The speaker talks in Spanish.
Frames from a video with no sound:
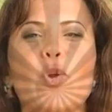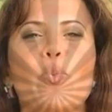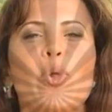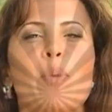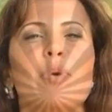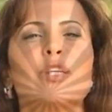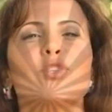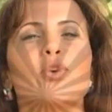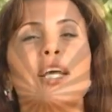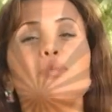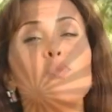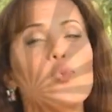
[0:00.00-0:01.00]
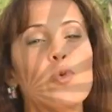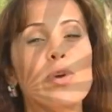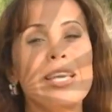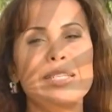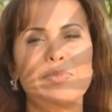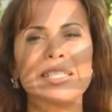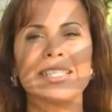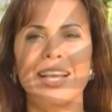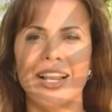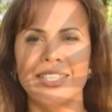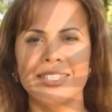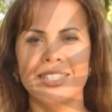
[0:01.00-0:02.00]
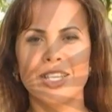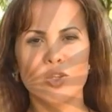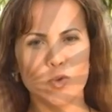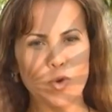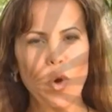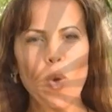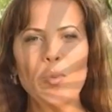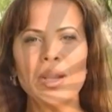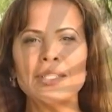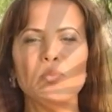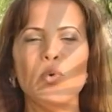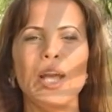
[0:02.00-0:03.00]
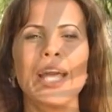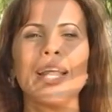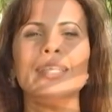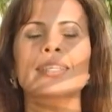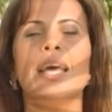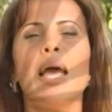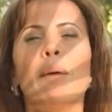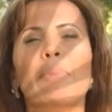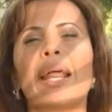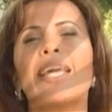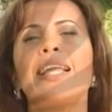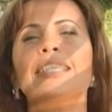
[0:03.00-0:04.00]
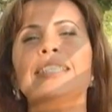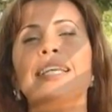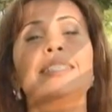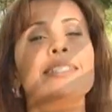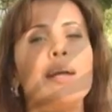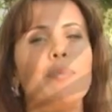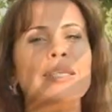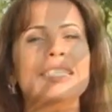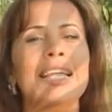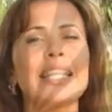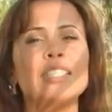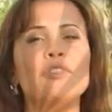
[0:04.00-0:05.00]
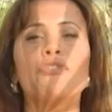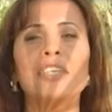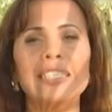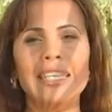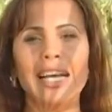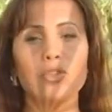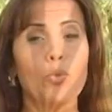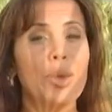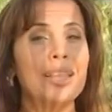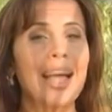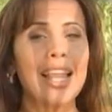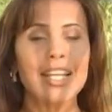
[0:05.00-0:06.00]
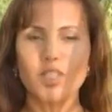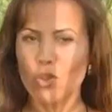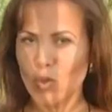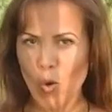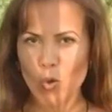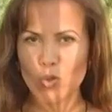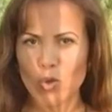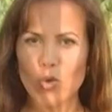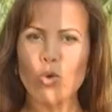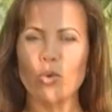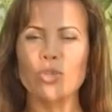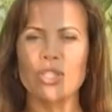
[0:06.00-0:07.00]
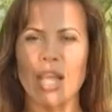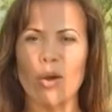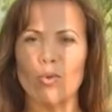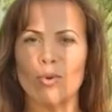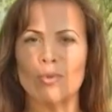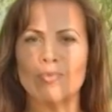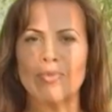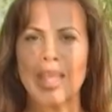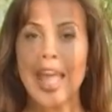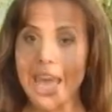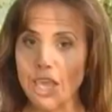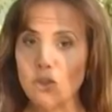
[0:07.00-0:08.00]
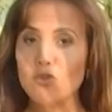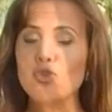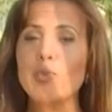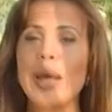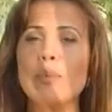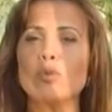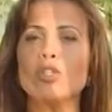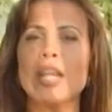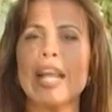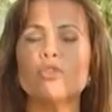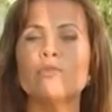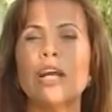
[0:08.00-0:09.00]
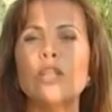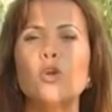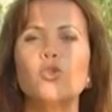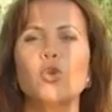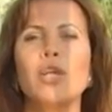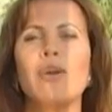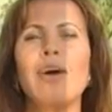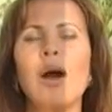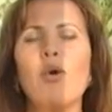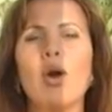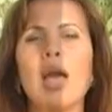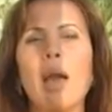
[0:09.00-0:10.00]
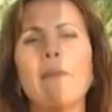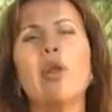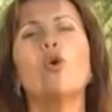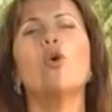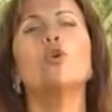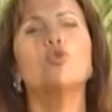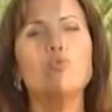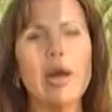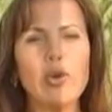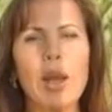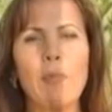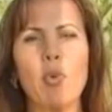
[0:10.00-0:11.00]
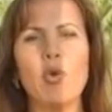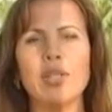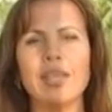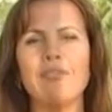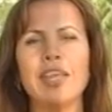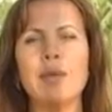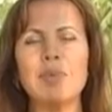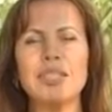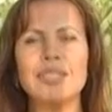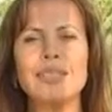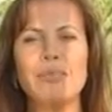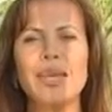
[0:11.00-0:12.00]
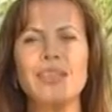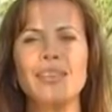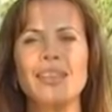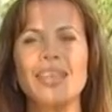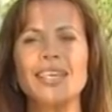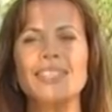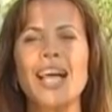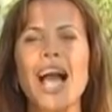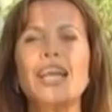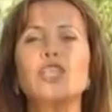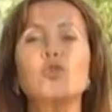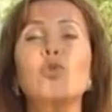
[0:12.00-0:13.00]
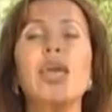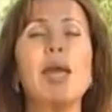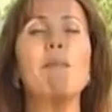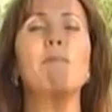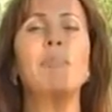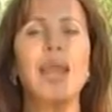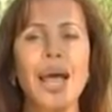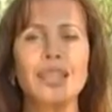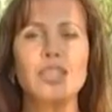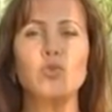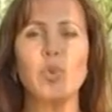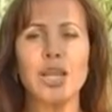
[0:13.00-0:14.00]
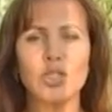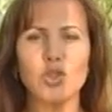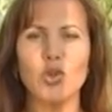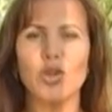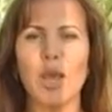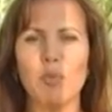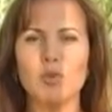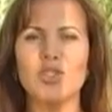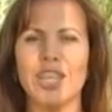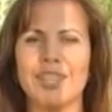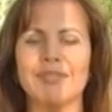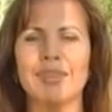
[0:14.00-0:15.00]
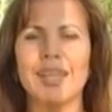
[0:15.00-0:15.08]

grupo de personas muy especiales. Son hombres y mujeres para quienes las discapacidades físicas o mentales no son un obstáculo. Ellos nos van a mostrar su valioso trabajo, pero su mayor aporte viene precisamente de esa actitud ejemplar de superación que poseen.